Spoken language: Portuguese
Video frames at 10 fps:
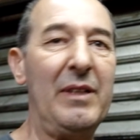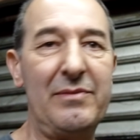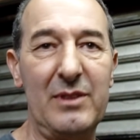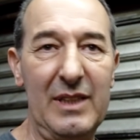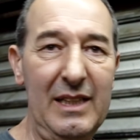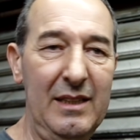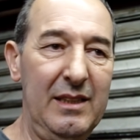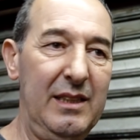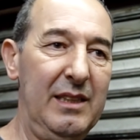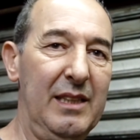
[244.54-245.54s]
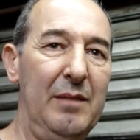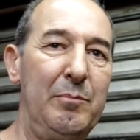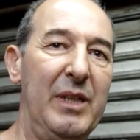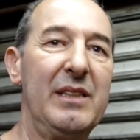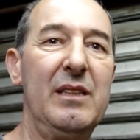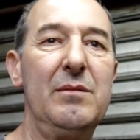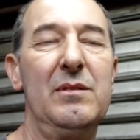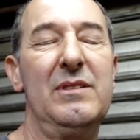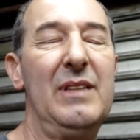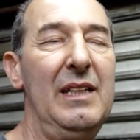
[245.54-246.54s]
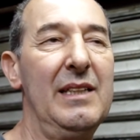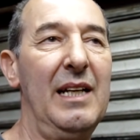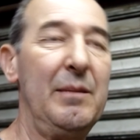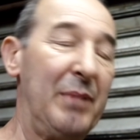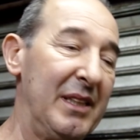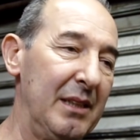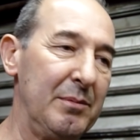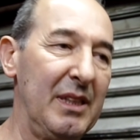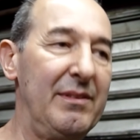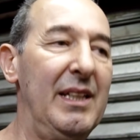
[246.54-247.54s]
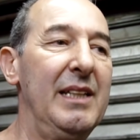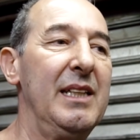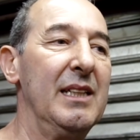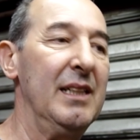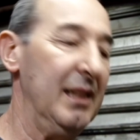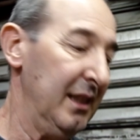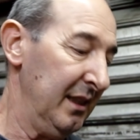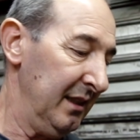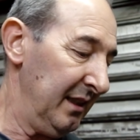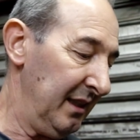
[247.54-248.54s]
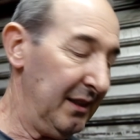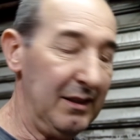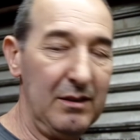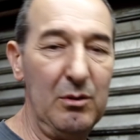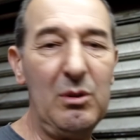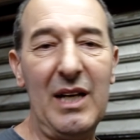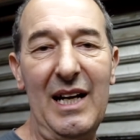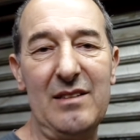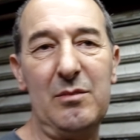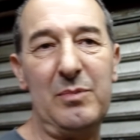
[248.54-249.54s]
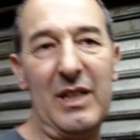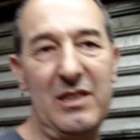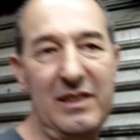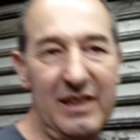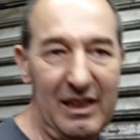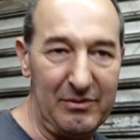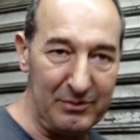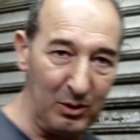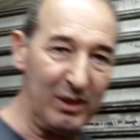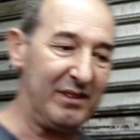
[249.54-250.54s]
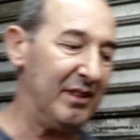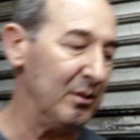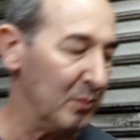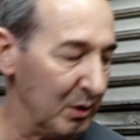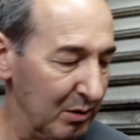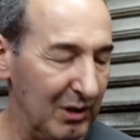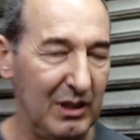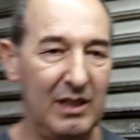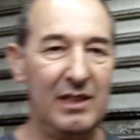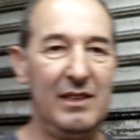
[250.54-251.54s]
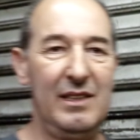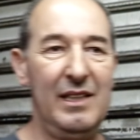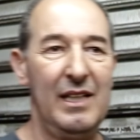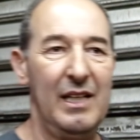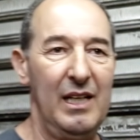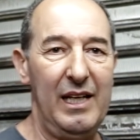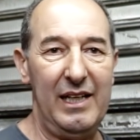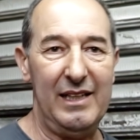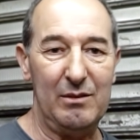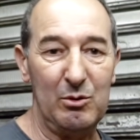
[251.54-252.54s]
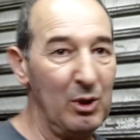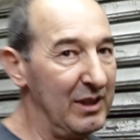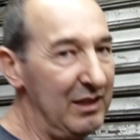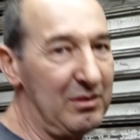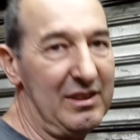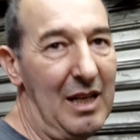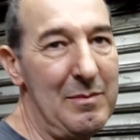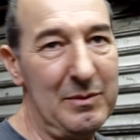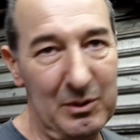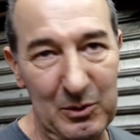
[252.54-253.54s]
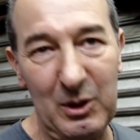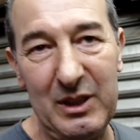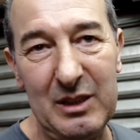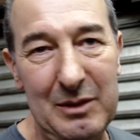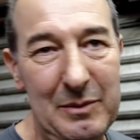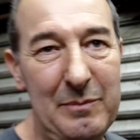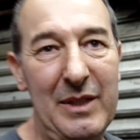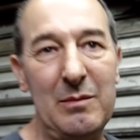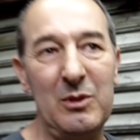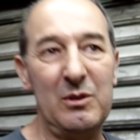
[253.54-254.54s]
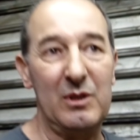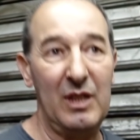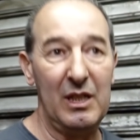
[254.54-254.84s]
para fora e está perdendo cilindrada, perdendo cavalaria. Tá. Tá? No caso, porque a gente quer força no motor, tá? é, o gordinho sabe, porque o gordinho também prepara motor. O